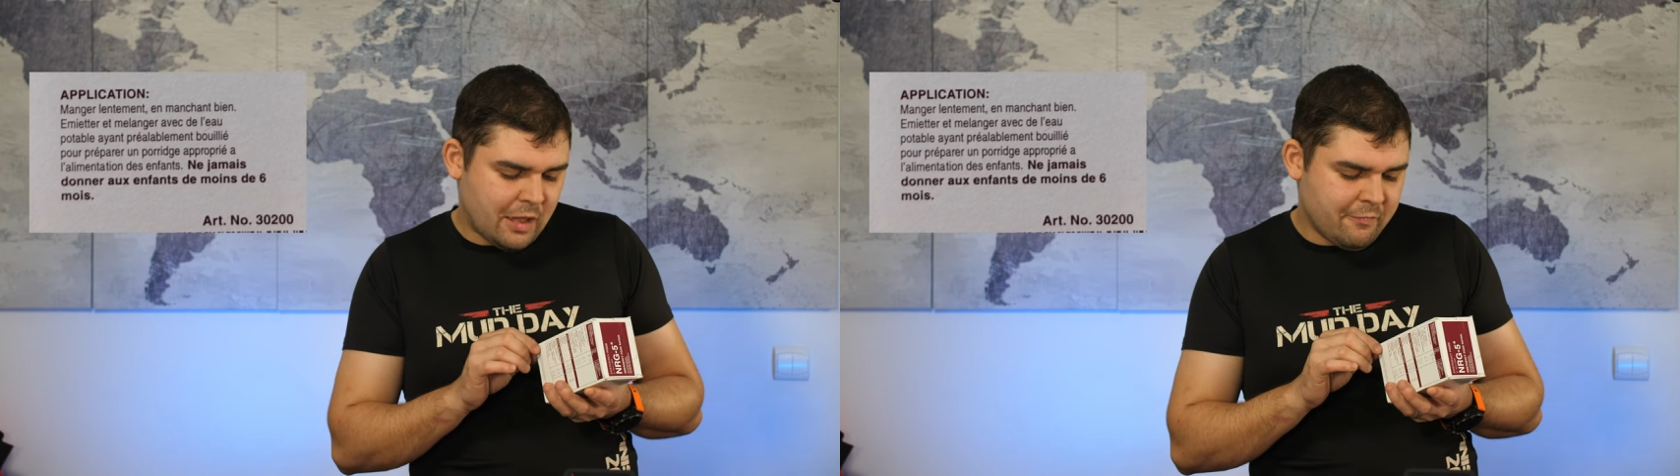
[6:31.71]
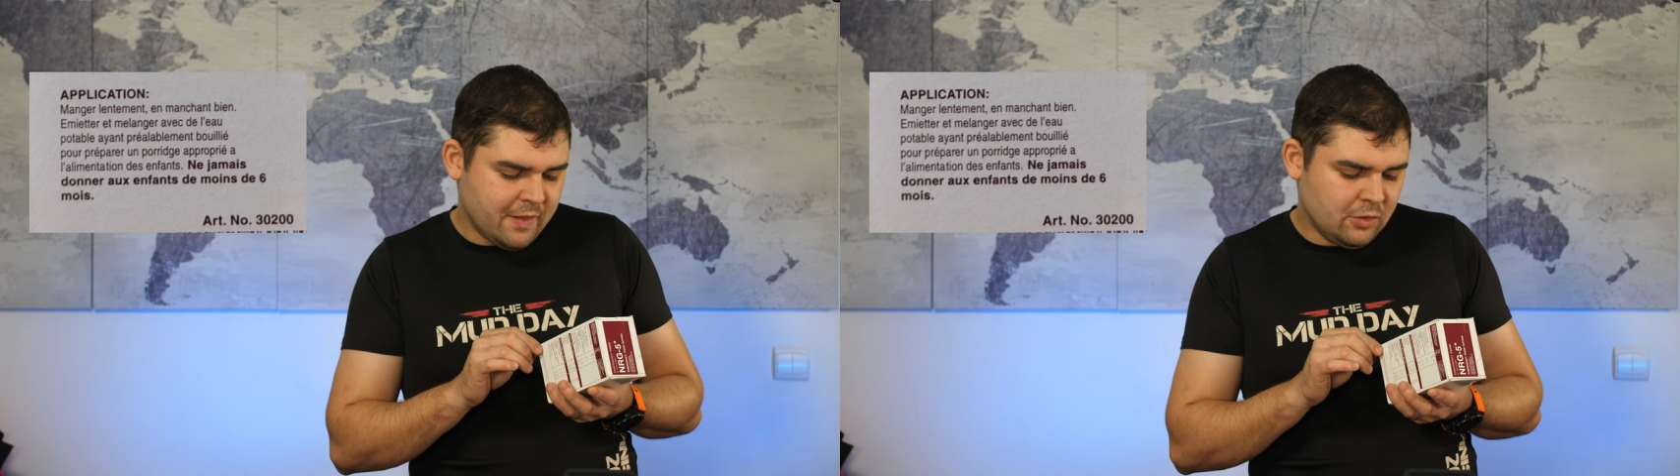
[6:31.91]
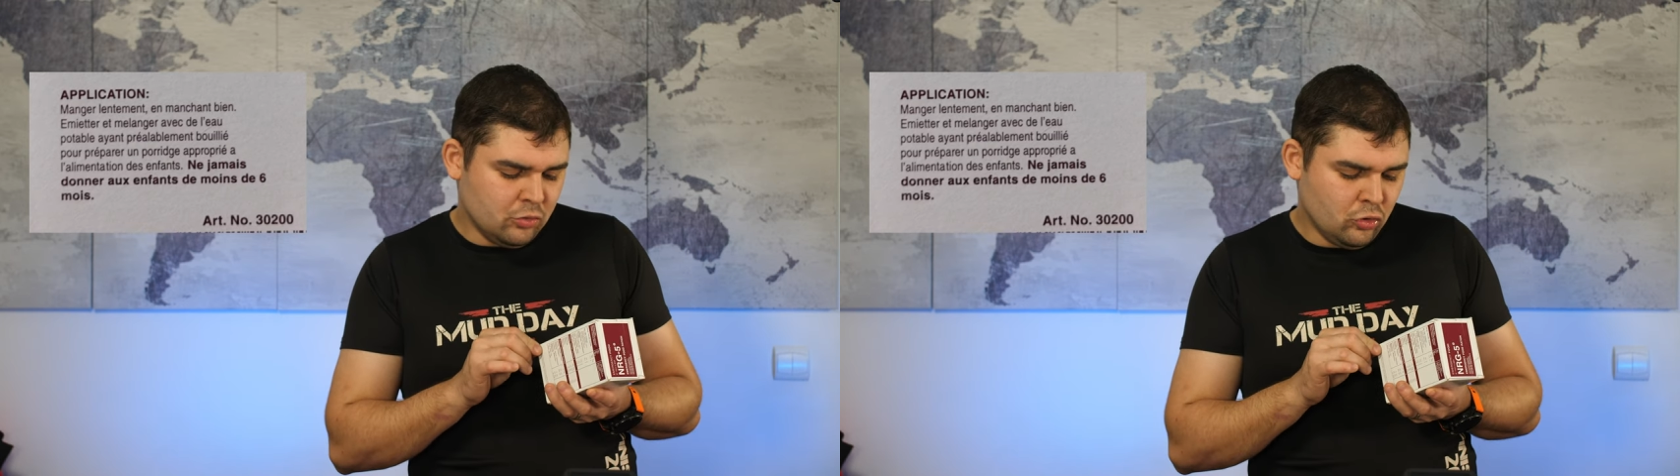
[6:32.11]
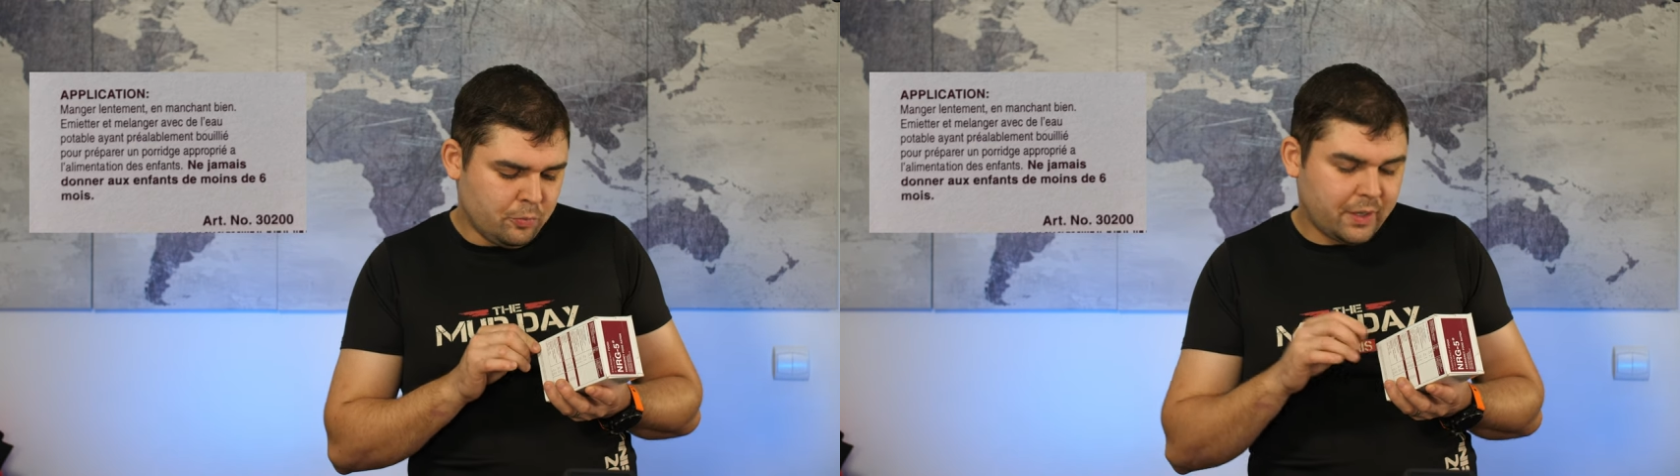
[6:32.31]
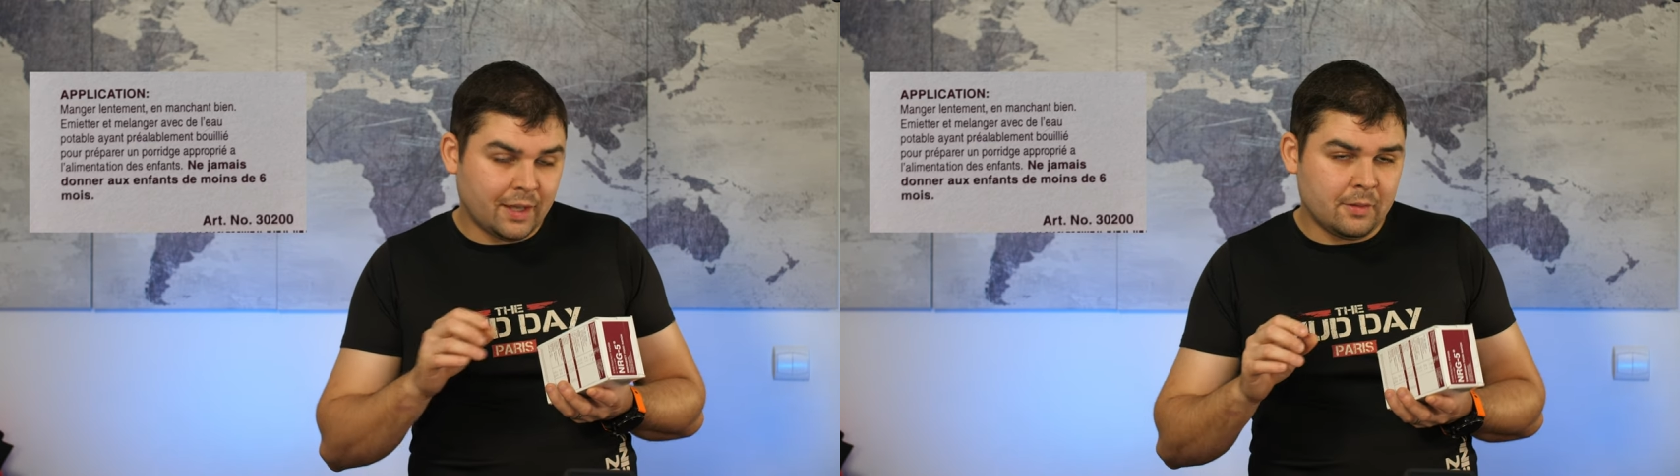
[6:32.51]
avec de l'eau
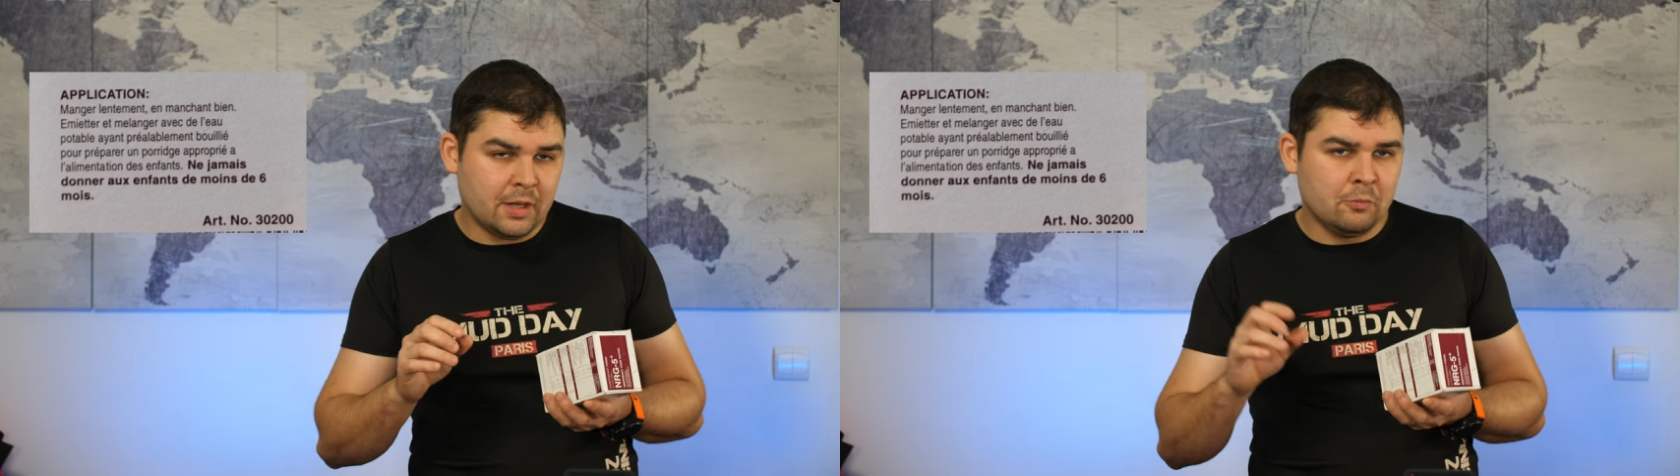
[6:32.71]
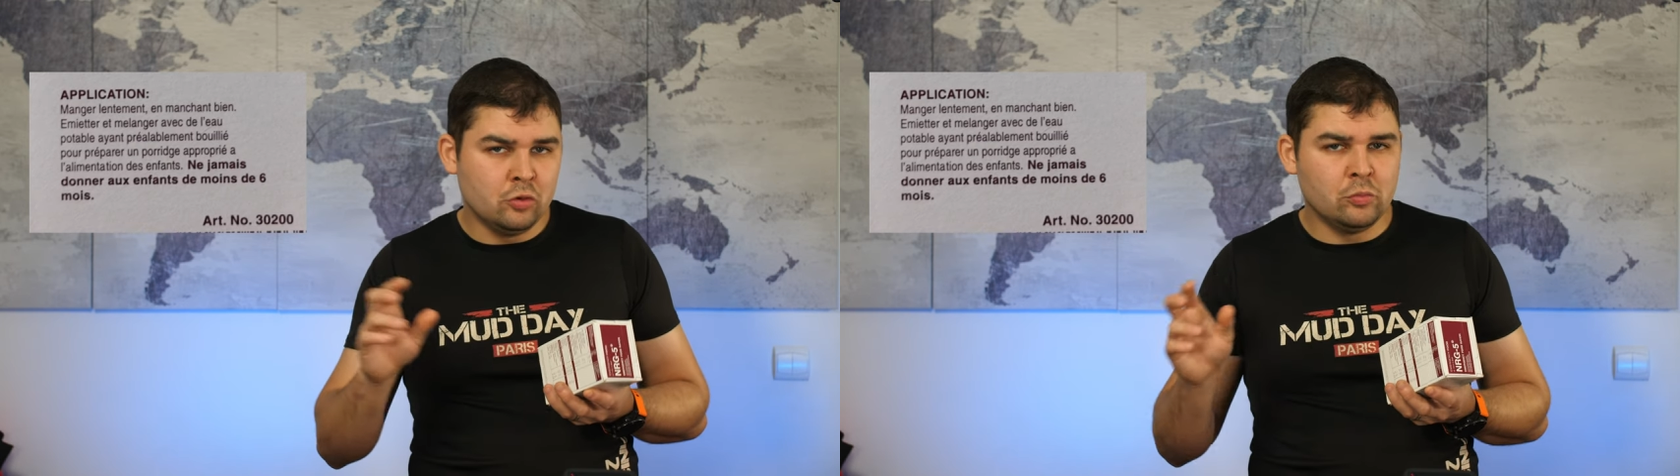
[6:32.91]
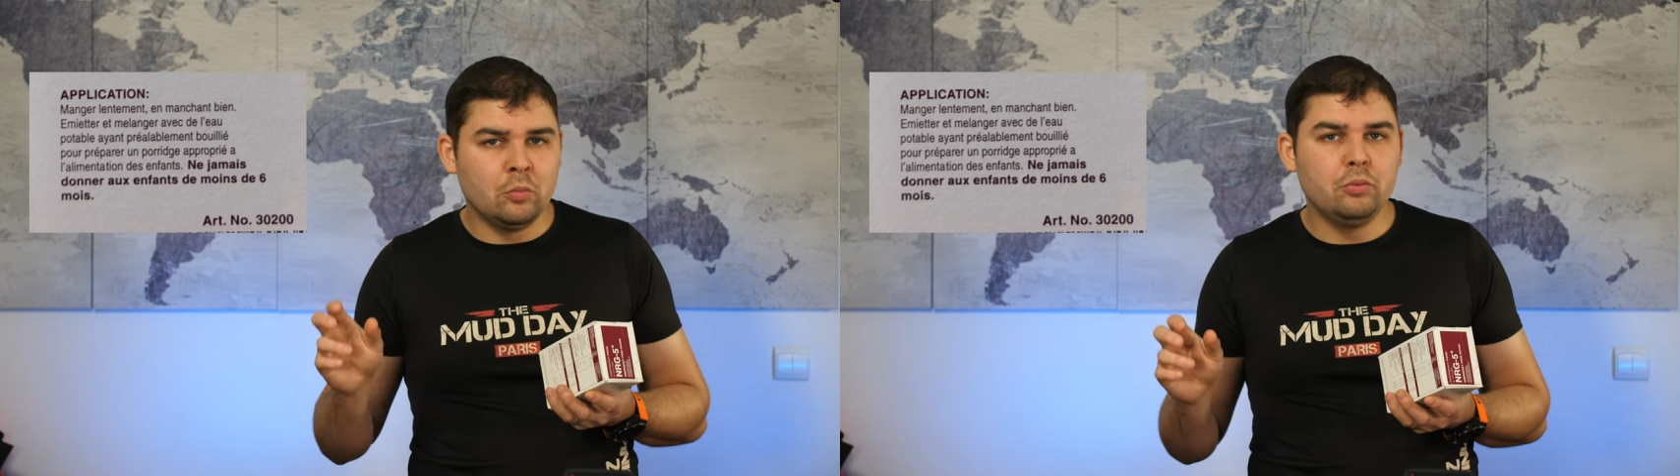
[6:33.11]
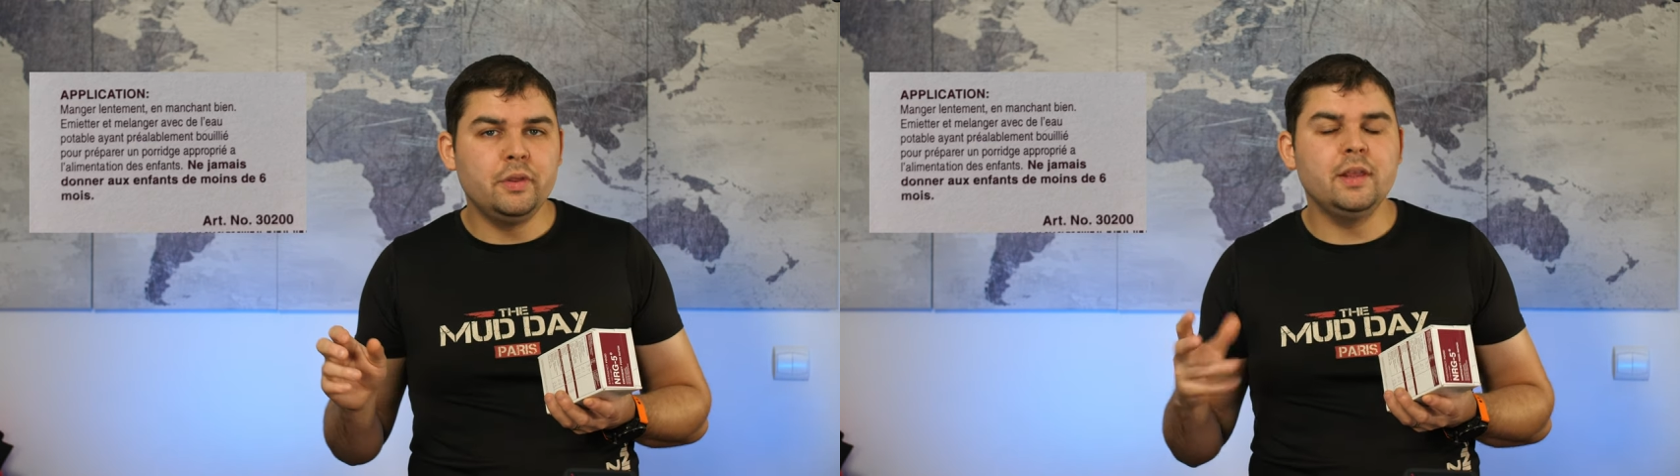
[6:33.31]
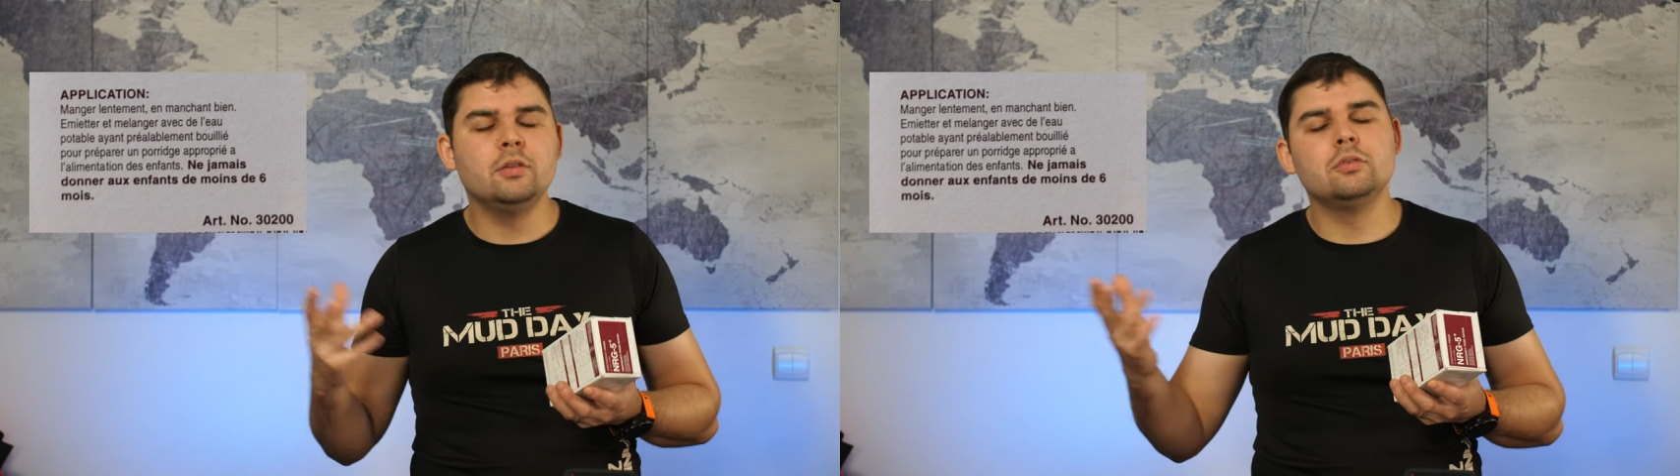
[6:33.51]
préalablement bouillie,